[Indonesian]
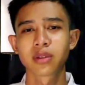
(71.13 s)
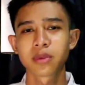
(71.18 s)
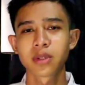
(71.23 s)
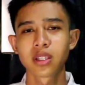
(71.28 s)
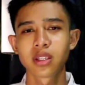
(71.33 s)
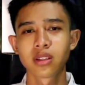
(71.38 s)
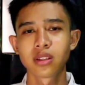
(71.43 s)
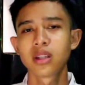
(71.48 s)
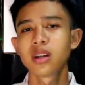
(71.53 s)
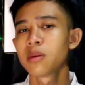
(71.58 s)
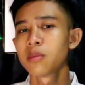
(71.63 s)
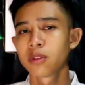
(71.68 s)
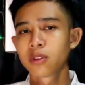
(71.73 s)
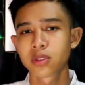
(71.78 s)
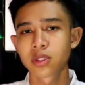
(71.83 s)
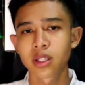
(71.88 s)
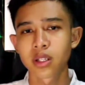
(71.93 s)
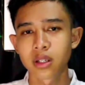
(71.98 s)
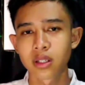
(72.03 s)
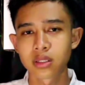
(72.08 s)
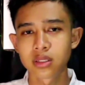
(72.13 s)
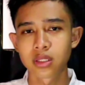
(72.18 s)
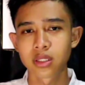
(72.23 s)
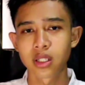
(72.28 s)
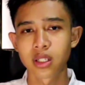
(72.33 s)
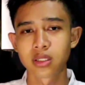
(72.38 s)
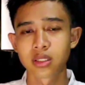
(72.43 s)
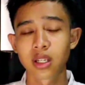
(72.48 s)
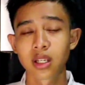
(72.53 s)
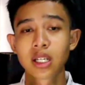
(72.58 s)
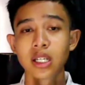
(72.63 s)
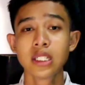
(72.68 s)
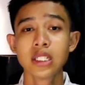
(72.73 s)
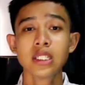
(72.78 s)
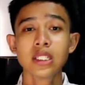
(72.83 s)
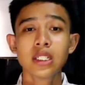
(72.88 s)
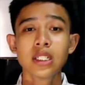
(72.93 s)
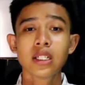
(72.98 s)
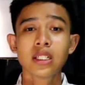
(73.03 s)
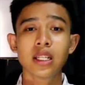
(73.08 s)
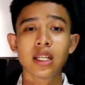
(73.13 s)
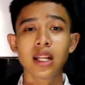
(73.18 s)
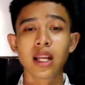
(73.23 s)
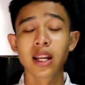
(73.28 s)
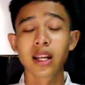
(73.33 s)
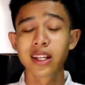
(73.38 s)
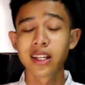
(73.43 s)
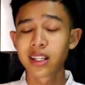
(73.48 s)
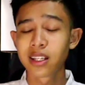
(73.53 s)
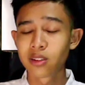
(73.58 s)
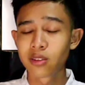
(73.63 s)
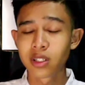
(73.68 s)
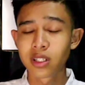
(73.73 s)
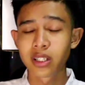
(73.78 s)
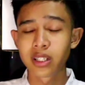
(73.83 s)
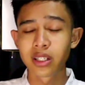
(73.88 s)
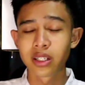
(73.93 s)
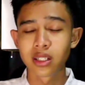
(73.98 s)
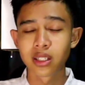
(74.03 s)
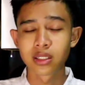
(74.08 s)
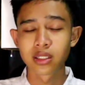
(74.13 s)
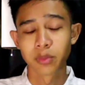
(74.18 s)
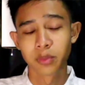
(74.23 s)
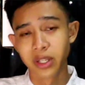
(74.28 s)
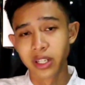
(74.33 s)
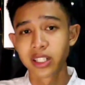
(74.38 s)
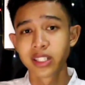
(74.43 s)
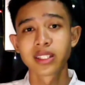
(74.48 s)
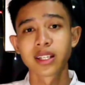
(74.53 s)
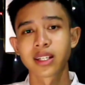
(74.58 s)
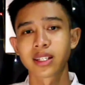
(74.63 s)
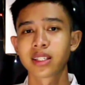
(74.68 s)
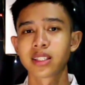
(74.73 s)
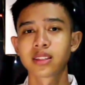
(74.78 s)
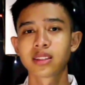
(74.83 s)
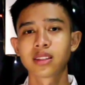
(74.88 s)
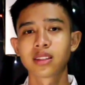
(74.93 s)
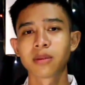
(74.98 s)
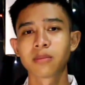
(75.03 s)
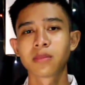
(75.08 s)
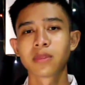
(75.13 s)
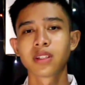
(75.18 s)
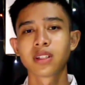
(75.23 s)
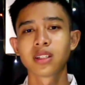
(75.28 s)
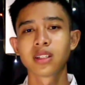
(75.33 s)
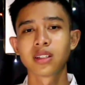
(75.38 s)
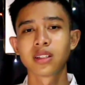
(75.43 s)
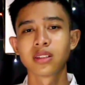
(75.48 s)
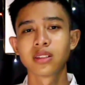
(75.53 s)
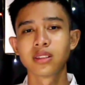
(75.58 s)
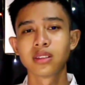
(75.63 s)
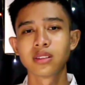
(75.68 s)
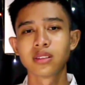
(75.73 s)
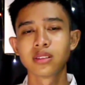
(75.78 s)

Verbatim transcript: tapi ya berusaha seneng aja dan hari ini gue sebenarnya sakit tapi